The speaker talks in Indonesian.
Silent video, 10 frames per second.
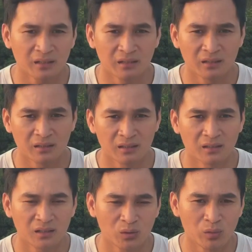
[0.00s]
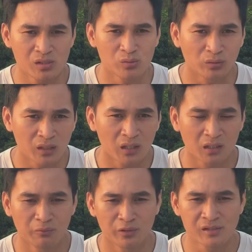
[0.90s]
uh, eh, 2 juta
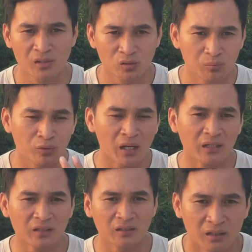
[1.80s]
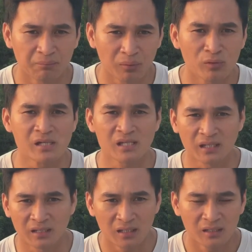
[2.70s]
kemudian satu bulan uh, pelunasan
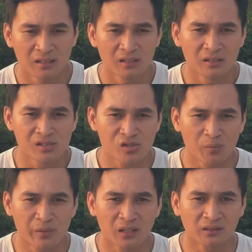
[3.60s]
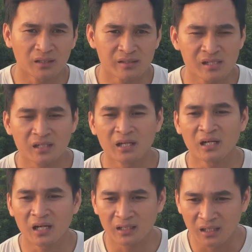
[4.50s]
job yang tersedia sekarang
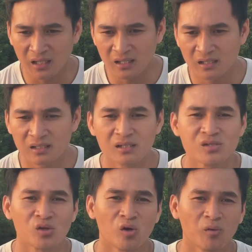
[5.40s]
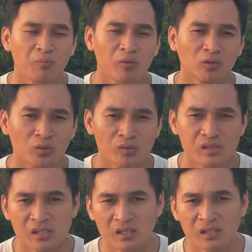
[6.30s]
adalah job
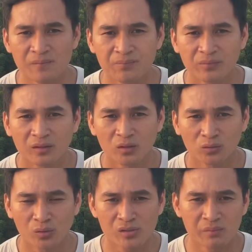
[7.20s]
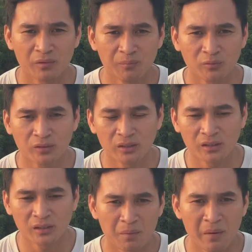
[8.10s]
konstruksi konstruksi meliputi
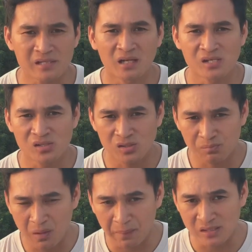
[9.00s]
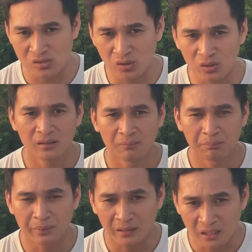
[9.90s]
pemasangan papan cor
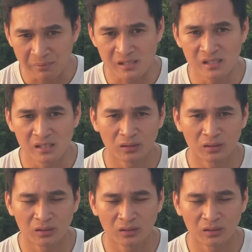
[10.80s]
perakitan besi uh,